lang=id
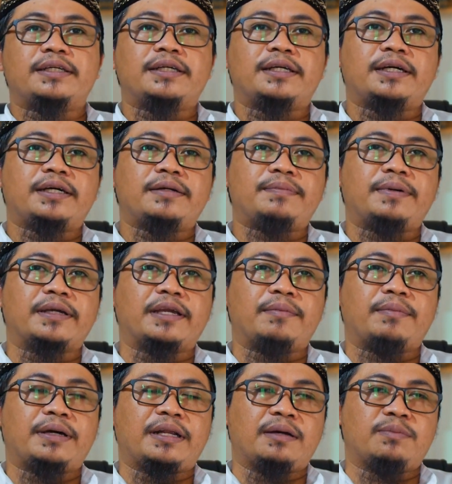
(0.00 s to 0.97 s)
ya
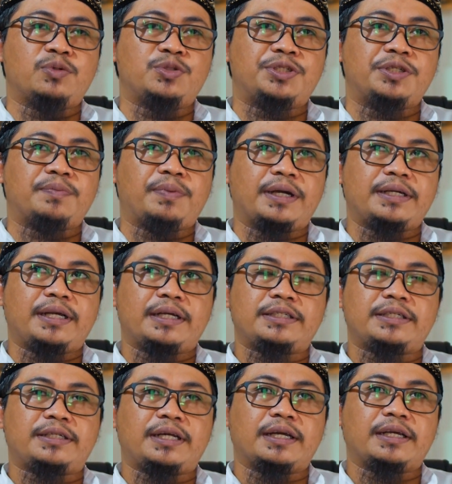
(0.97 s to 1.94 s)
bagaimana musibah yang
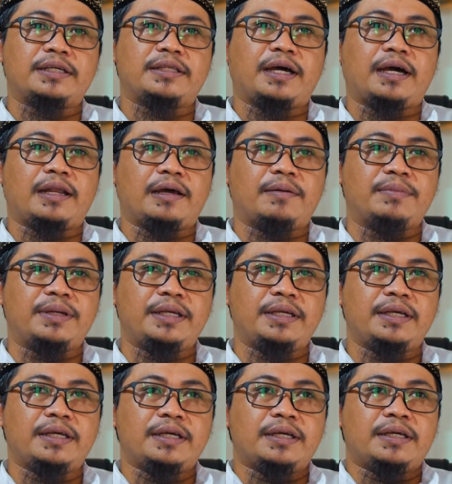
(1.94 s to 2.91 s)
sedang kita
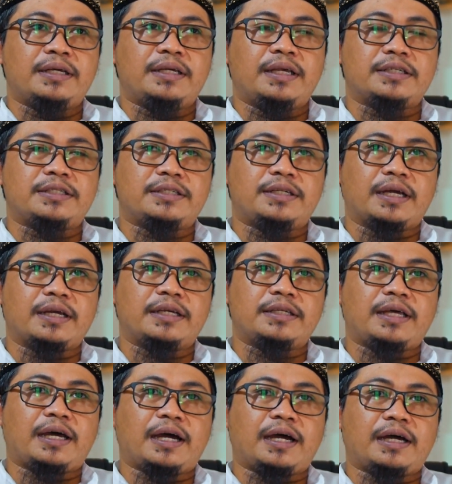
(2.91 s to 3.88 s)
alami, yang sedang
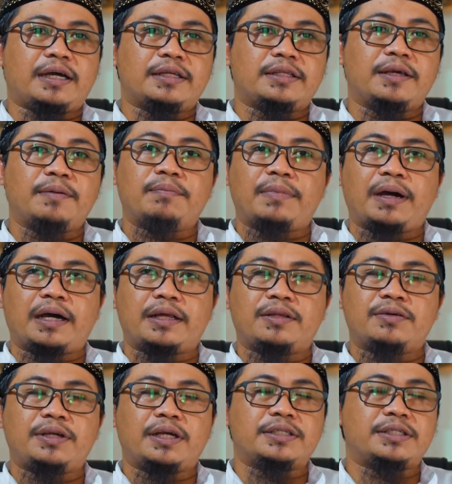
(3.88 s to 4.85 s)
kita tim
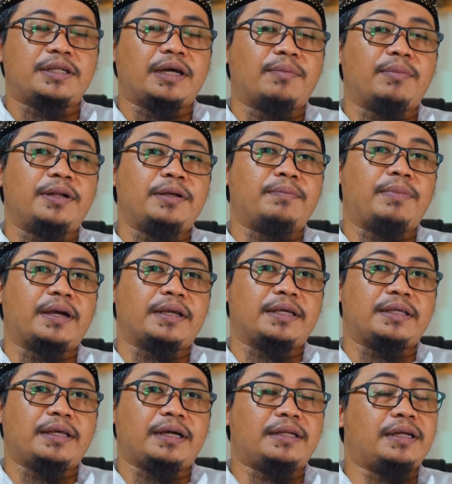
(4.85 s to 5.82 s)
atau yang sedang menimpa
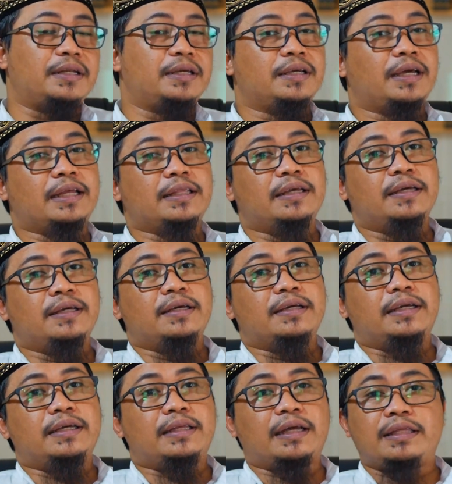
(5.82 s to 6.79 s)
kita dan ingat
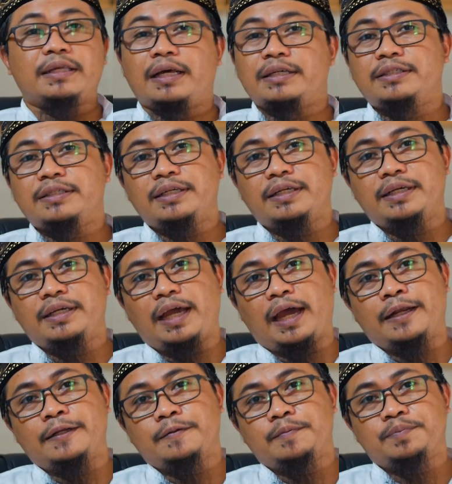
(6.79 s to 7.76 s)
kita tidak
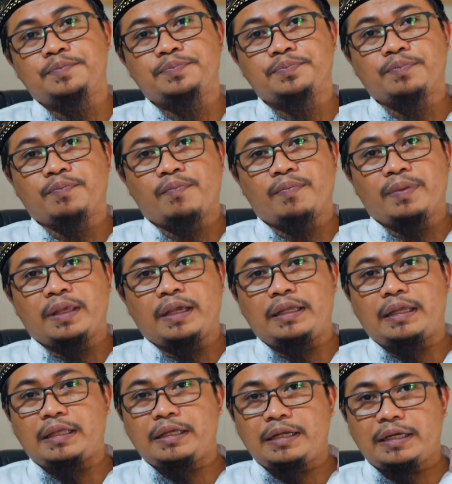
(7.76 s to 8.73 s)
sendirian.
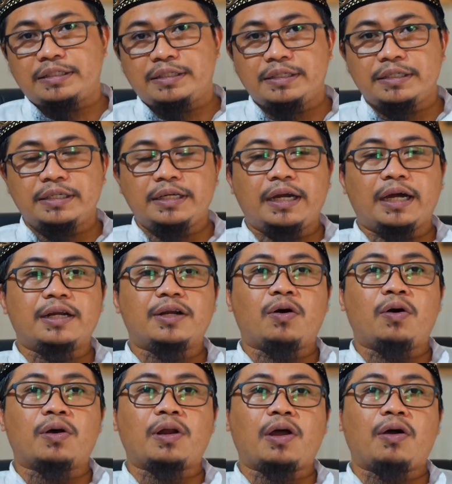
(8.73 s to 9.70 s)
Kita tidak sendirian.
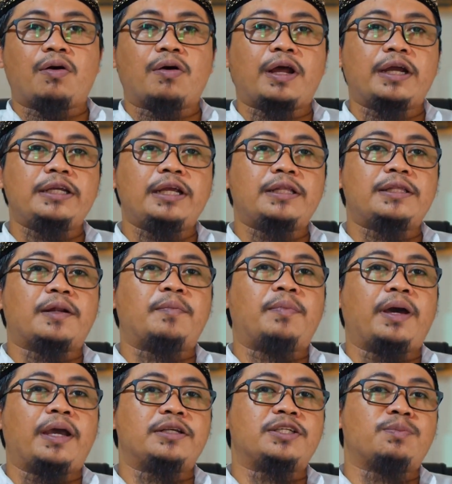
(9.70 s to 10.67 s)
Orang-orang yang
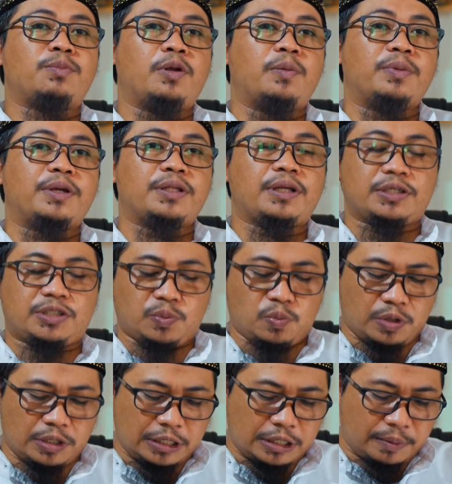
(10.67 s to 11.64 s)
terbaik sebelum kita
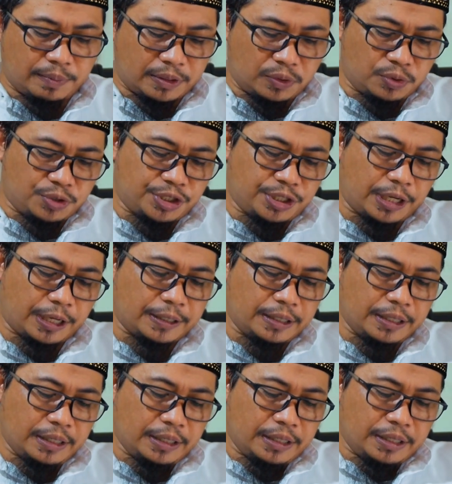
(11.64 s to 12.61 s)
semuanya dapat
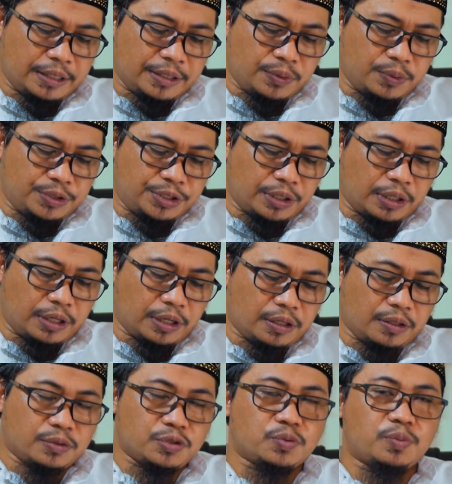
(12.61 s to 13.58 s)
ujian diuji oleh
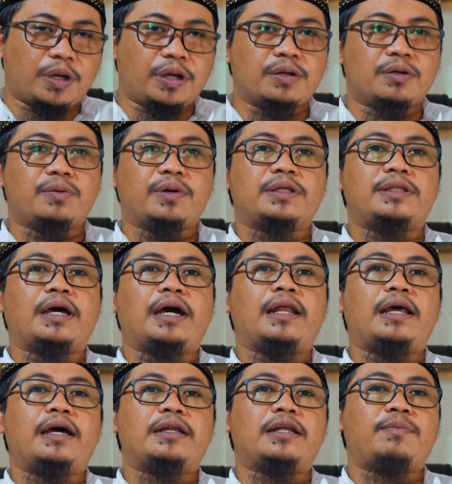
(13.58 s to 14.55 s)
Allah Subhanahu wa
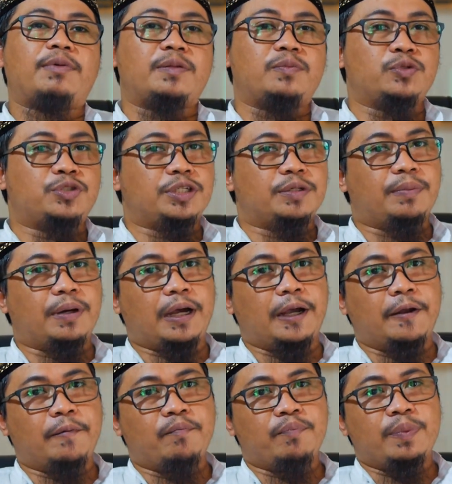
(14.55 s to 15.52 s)
taala, dapat musibah.